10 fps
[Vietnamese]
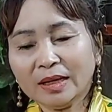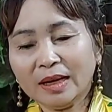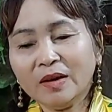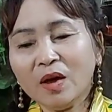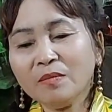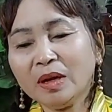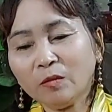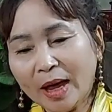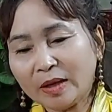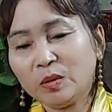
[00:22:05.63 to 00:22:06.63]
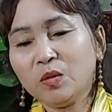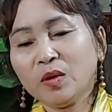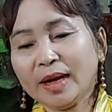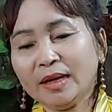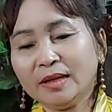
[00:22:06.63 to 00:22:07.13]
chỉ nói bên ngoài tụi
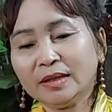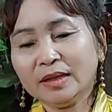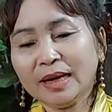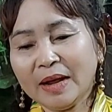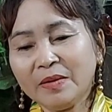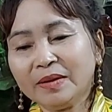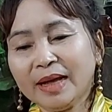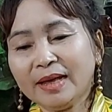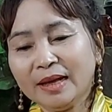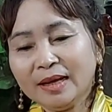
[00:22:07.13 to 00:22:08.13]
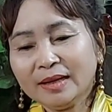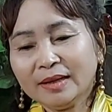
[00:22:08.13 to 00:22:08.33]
con nghe được, cái lê lên đây